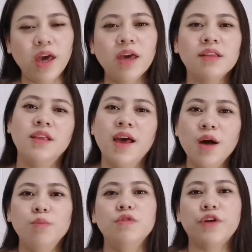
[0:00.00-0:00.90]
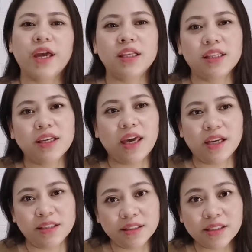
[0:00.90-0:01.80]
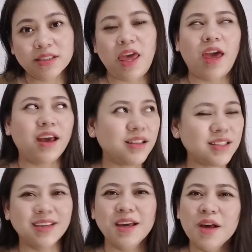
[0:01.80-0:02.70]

And before anything else, else,